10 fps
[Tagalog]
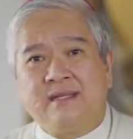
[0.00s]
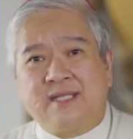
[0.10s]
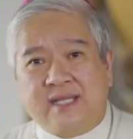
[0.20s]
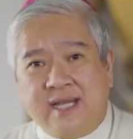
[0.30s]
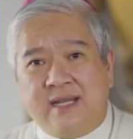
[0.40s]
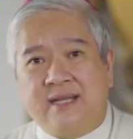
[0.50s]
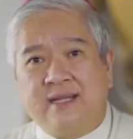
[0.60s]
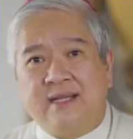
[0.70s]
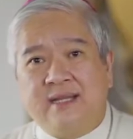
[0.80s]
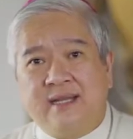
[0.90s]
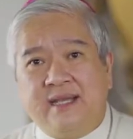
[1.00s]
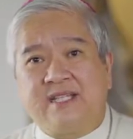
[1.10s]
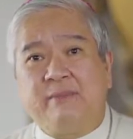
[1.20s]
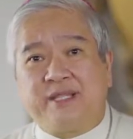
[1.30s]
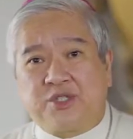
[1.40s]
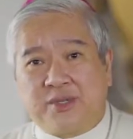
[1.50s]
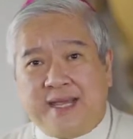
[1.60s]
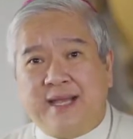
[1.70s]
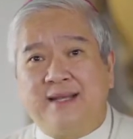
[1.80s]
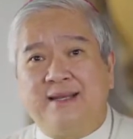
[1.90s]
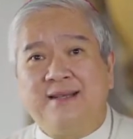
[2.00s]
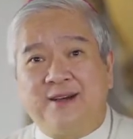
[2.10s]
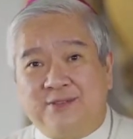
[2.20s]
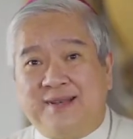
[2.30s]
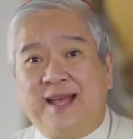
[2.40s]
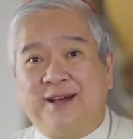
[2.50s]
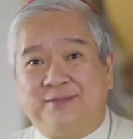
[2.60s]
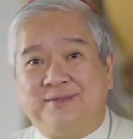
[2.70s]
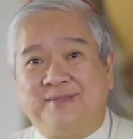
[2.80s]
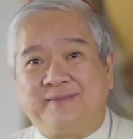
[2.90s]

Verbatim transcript: Sin is a betrayal of love.